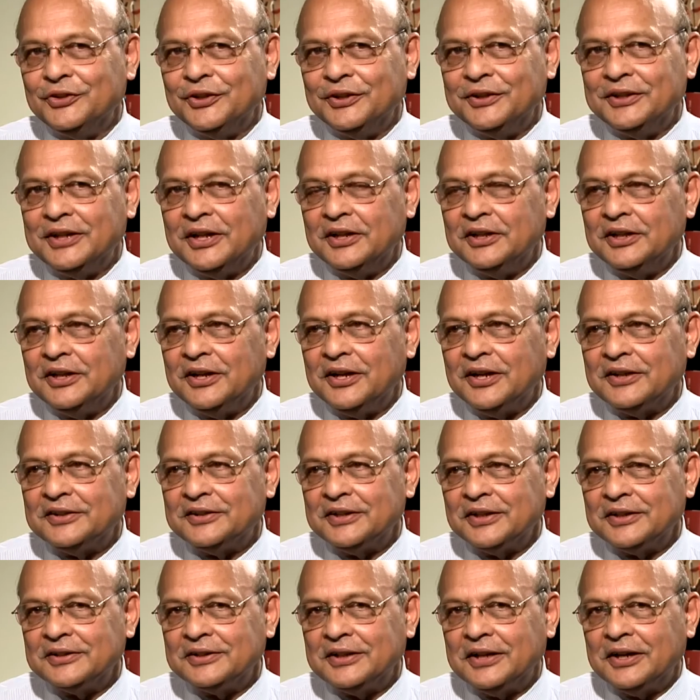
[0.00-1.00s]
ज़िंदा नहीं रह
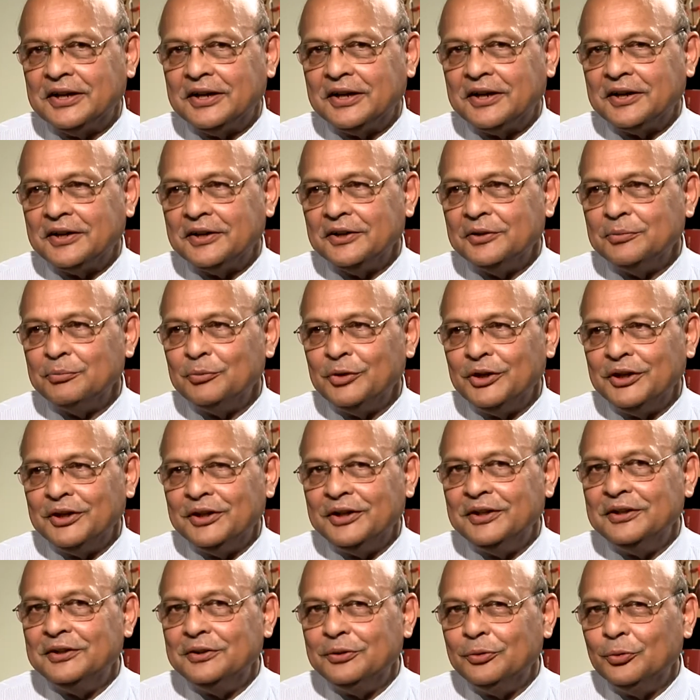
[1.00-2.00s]
सकता अगर इन
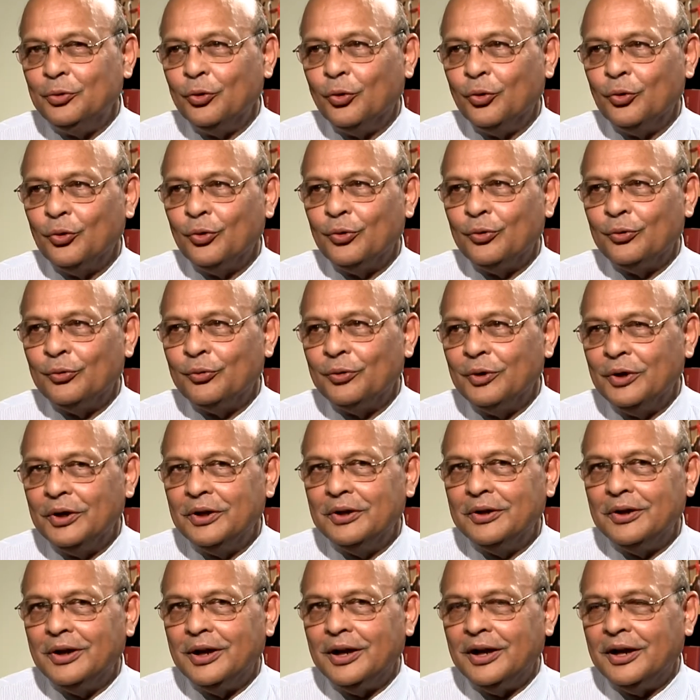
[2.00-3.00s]
इन दोनों
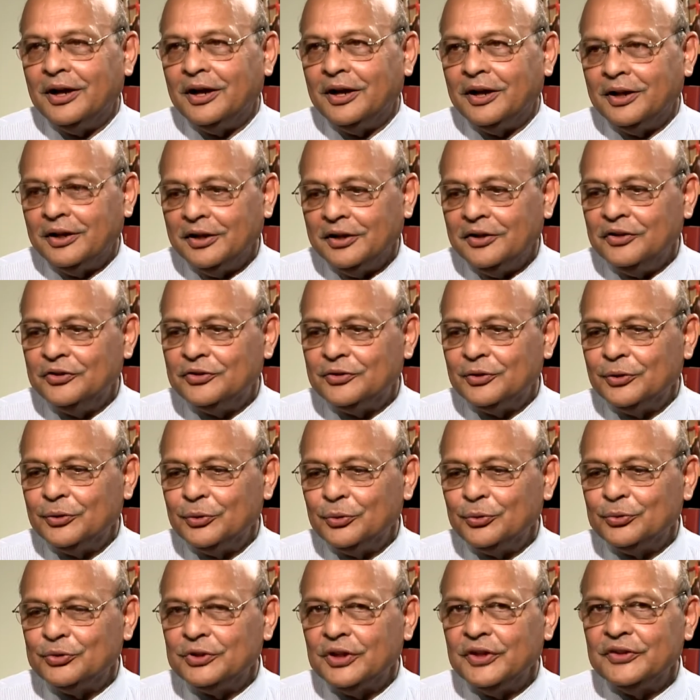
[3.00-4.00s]

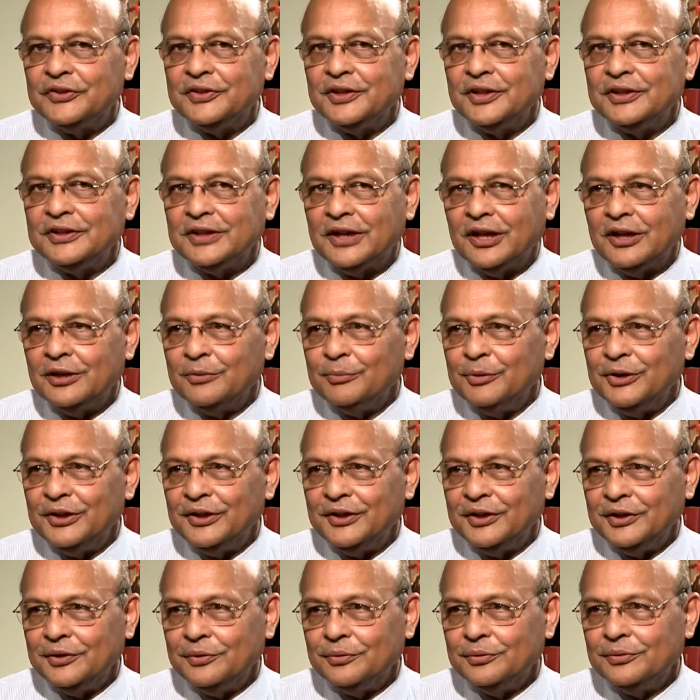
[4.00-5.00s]
इंस्टीट्यूशन से
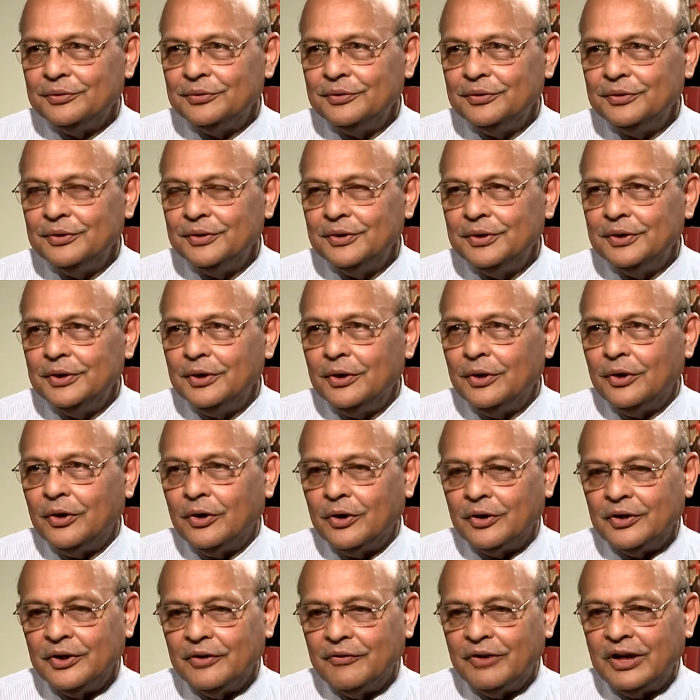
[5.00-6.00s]
तालमेल नहीं हो
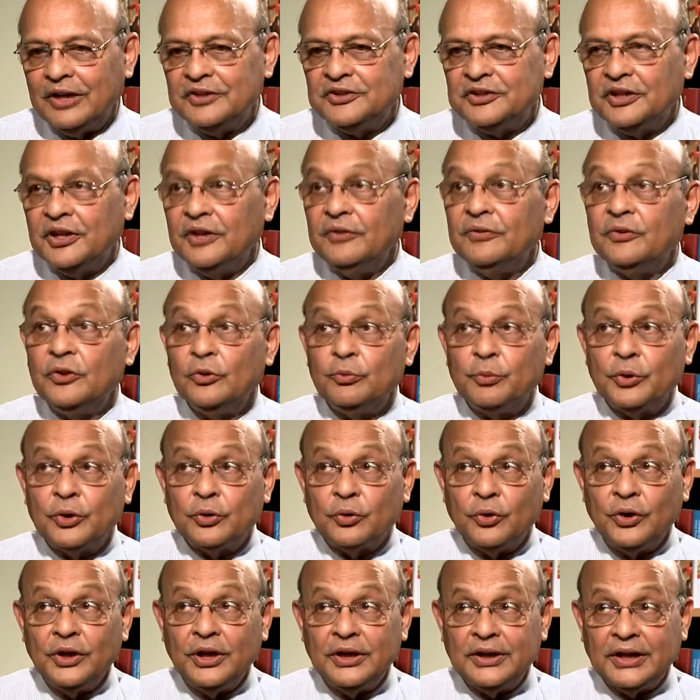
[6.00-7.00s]
और नवाज शरीफ के ऊपर
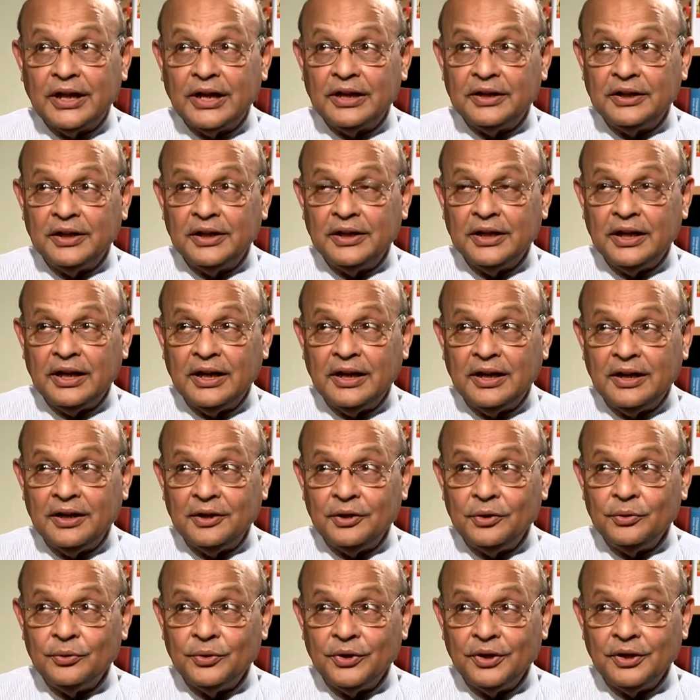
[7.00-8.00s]
कोई अटैक नहीं आया है
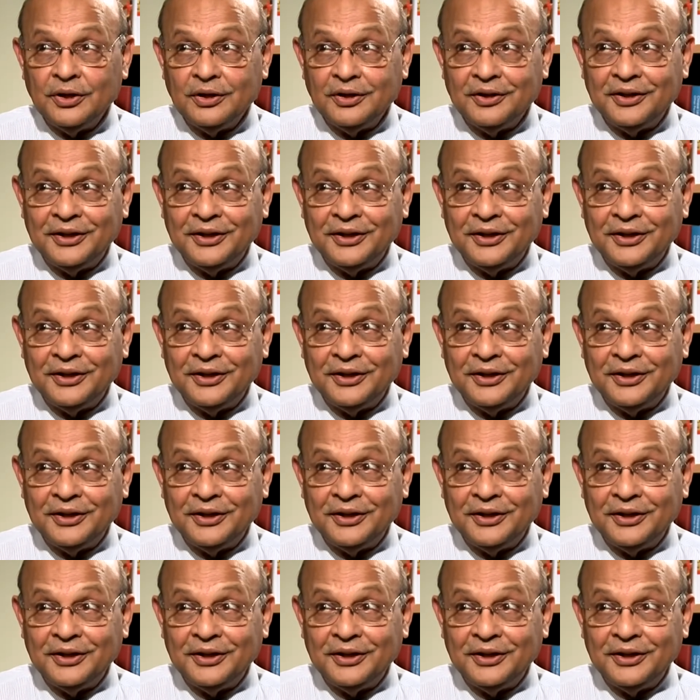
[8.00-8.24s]
ड्यूरिंग